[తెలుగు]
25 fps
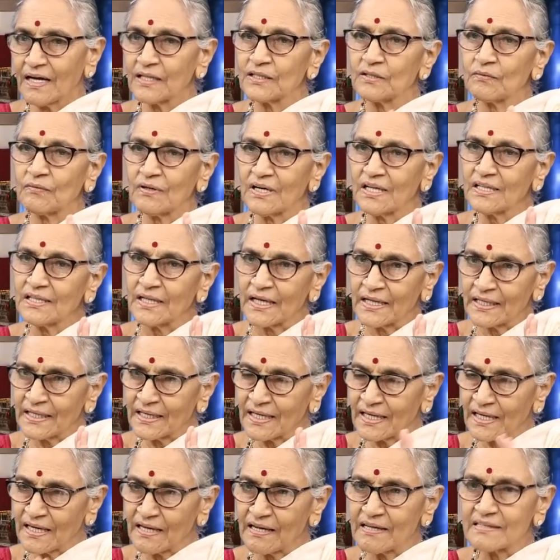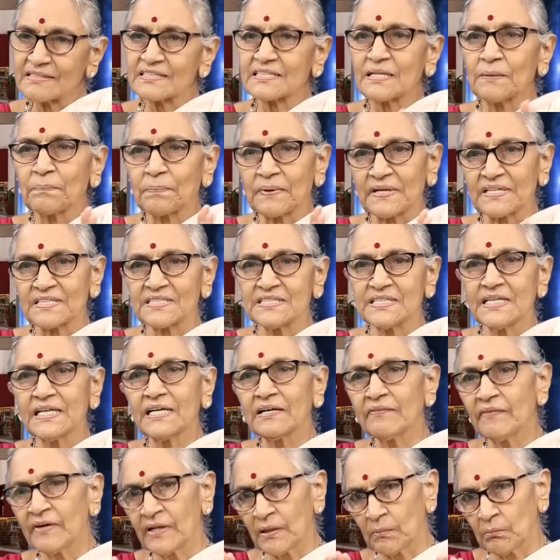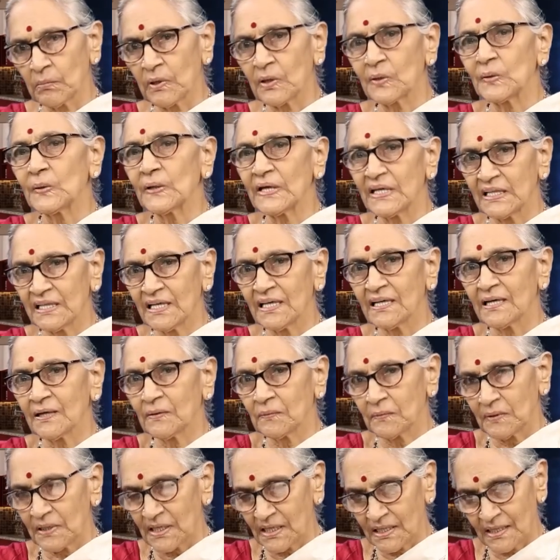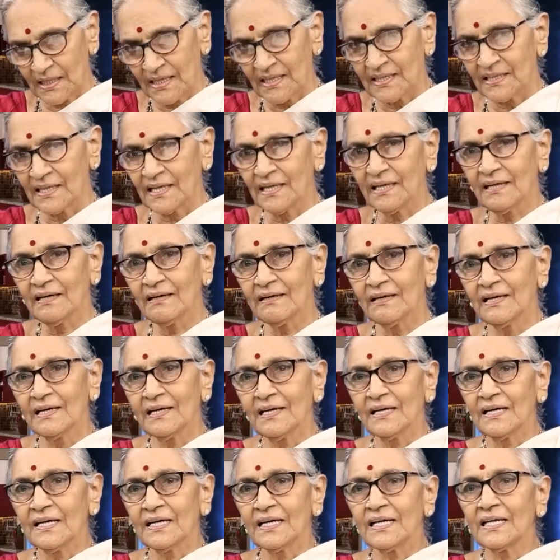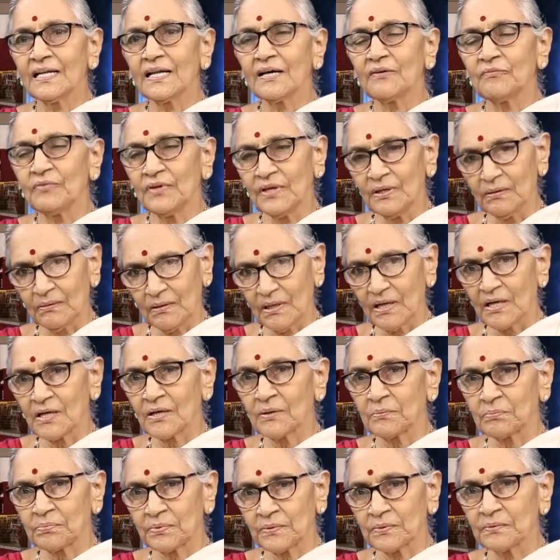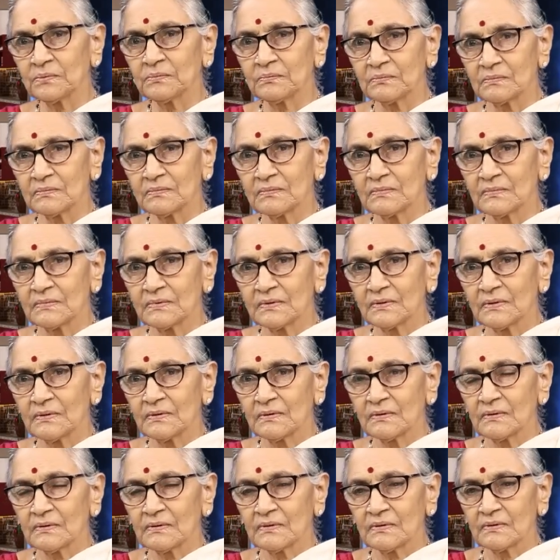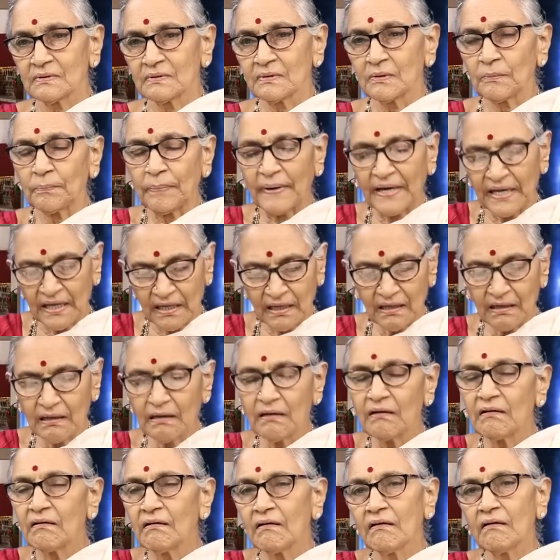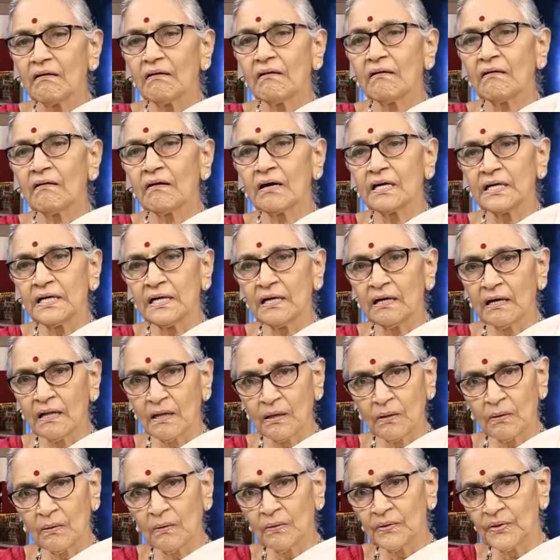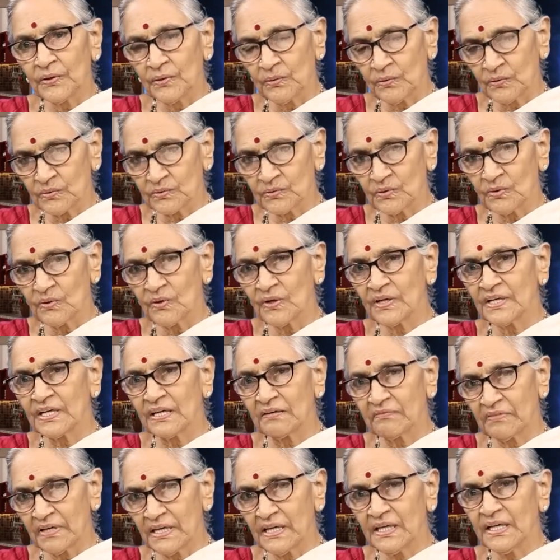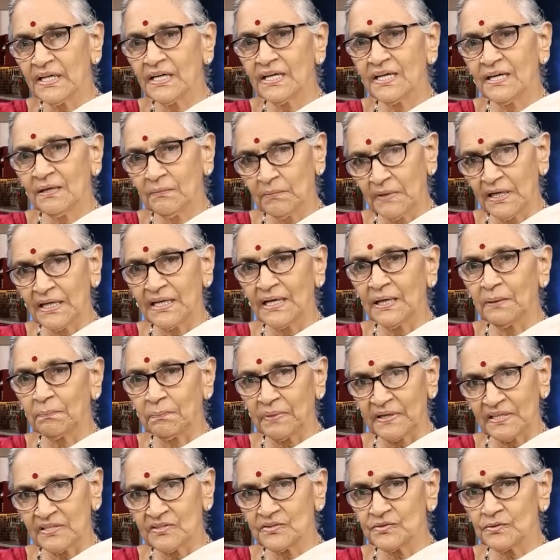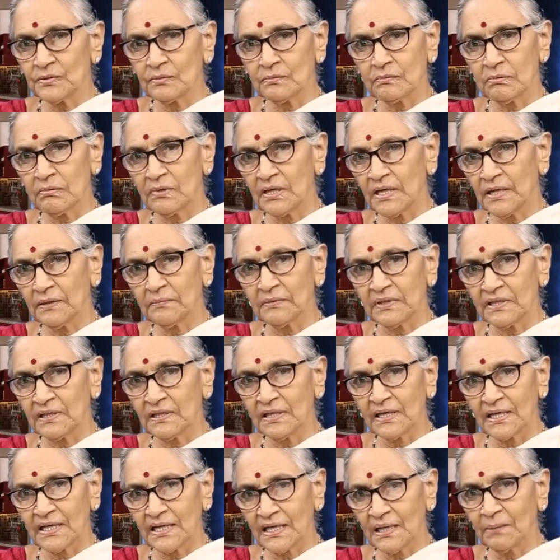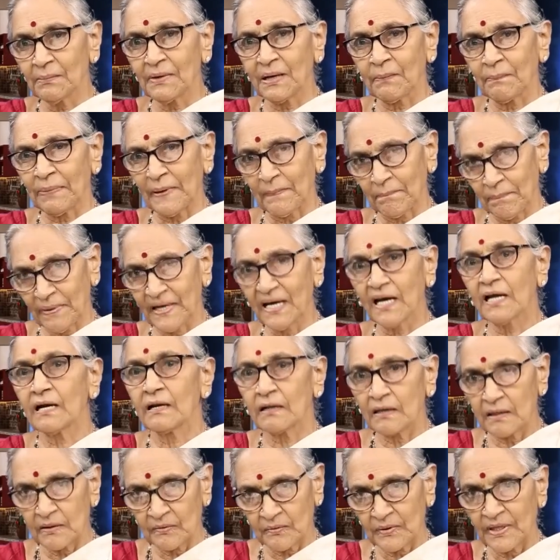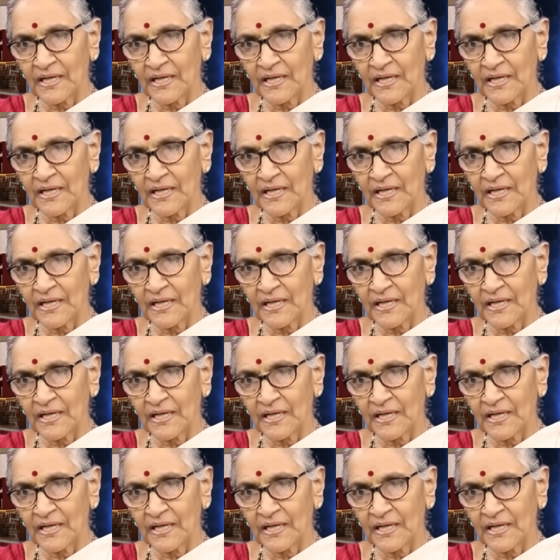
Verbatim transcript: అందువల్ల దానికి కాస్త ప్రత్యేకమైన మరుగు ఏదైనా ఉన్నట్టయితే ఇలా వీలు కానప్పుడు పైగా ఇళ్లల్లో ఈ రోజుల్లో ఎవరిని ఏమనే పరిస్థితులు లేవు ఎందుకంటే మన పెంపకాలు అలా